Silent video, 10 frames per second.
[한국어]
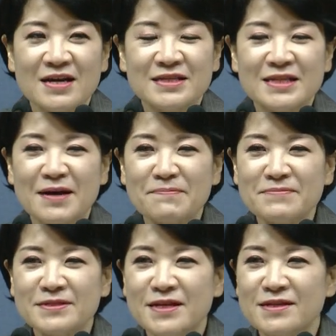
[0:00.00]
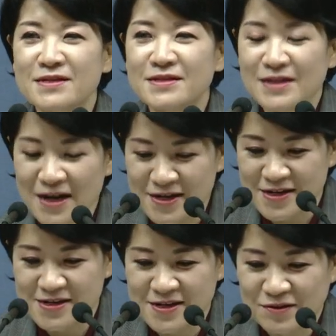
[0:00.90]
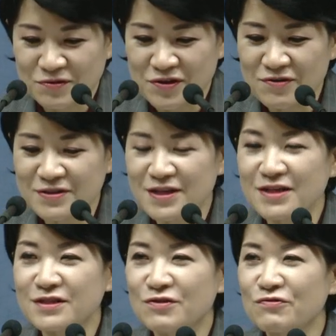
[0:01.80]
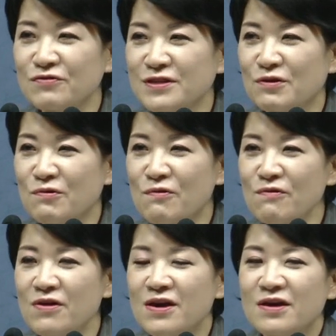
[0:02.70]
삼시대를 살릴 또 현장 선교사로